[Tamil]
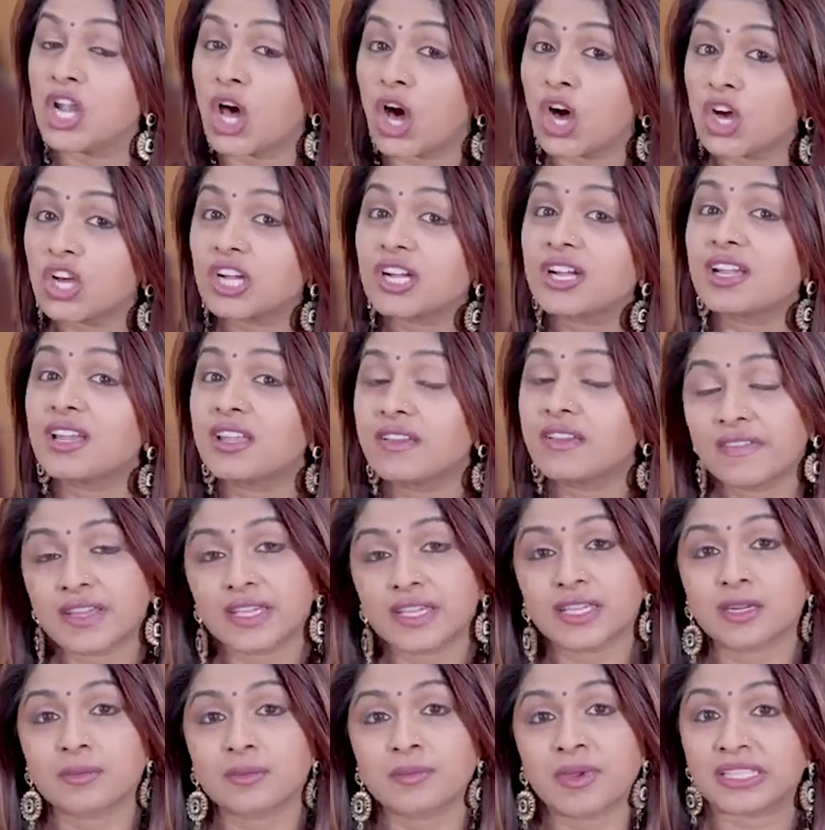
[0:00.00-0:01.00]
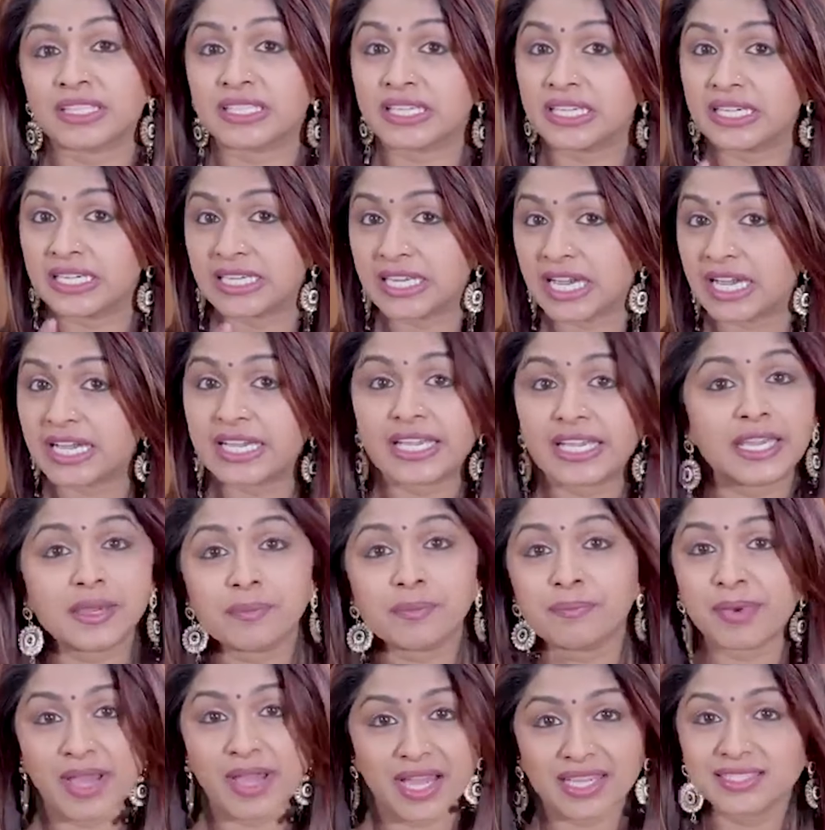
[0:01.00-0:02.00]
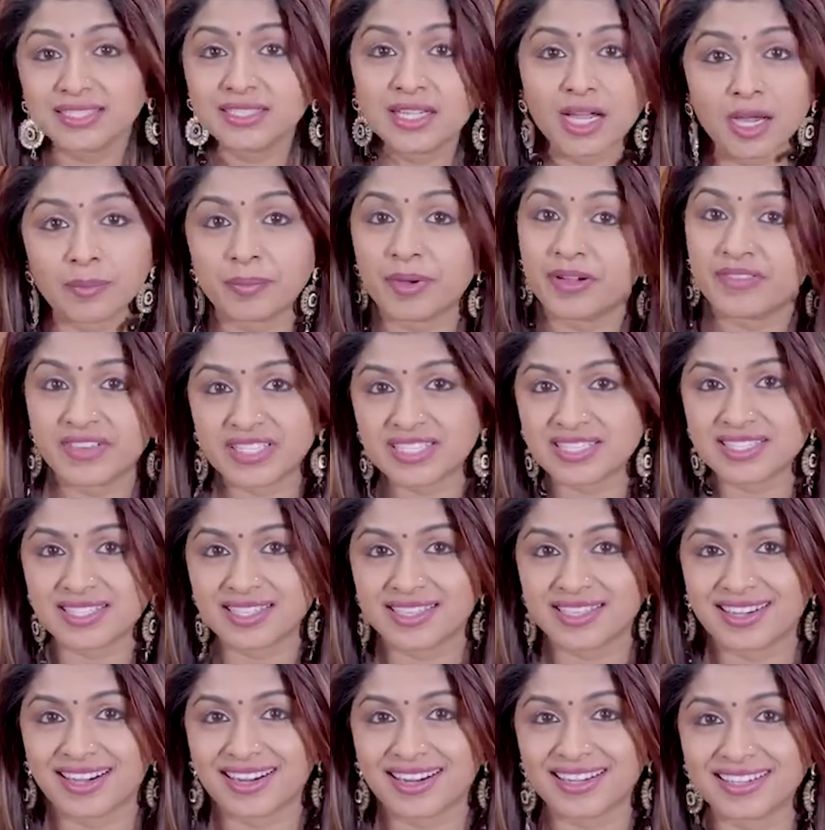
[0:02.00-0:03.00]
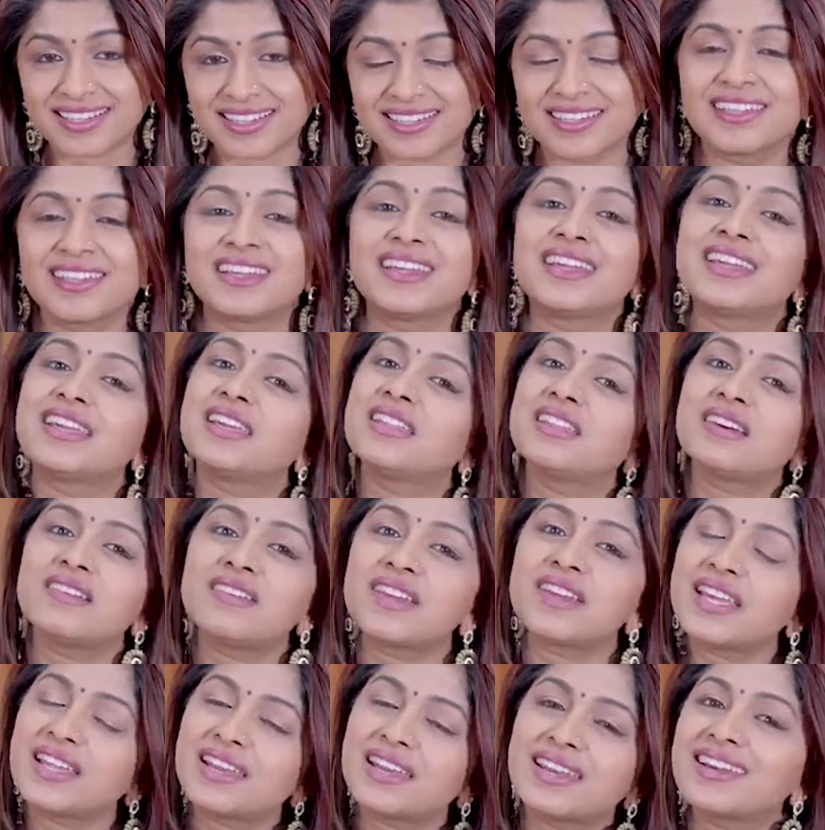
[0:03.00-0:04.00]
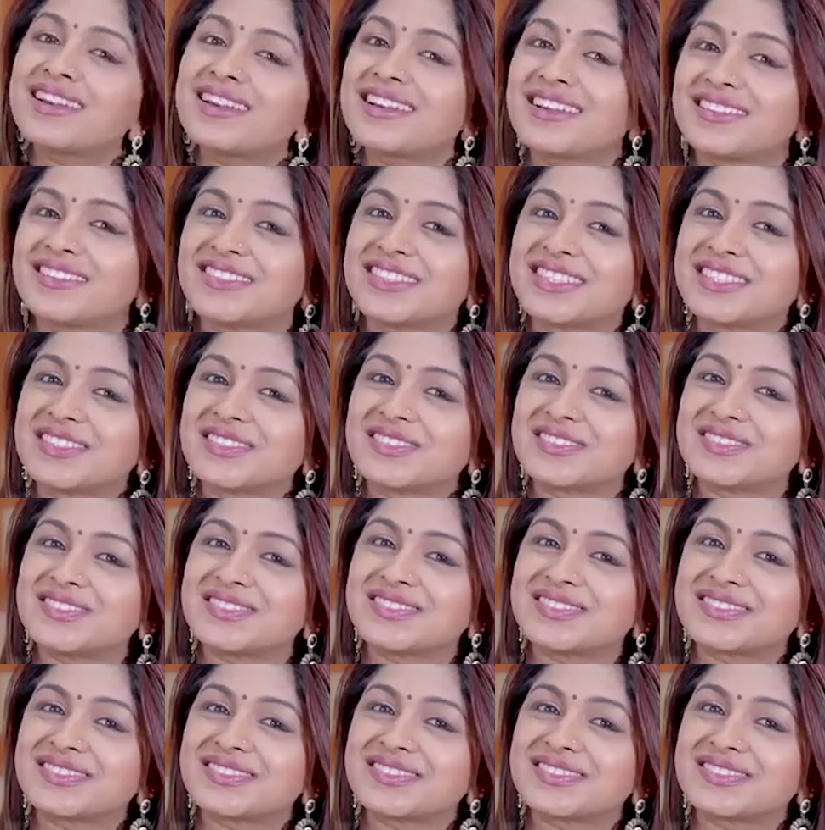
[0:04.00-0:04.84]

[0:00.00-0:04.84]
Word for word: லாக்கர்ல வைக்கிற மாதிரி நகைய பாதுகாப்பா வச்சிருக்கிறாங்க இதை விட என்னங்க வேணும்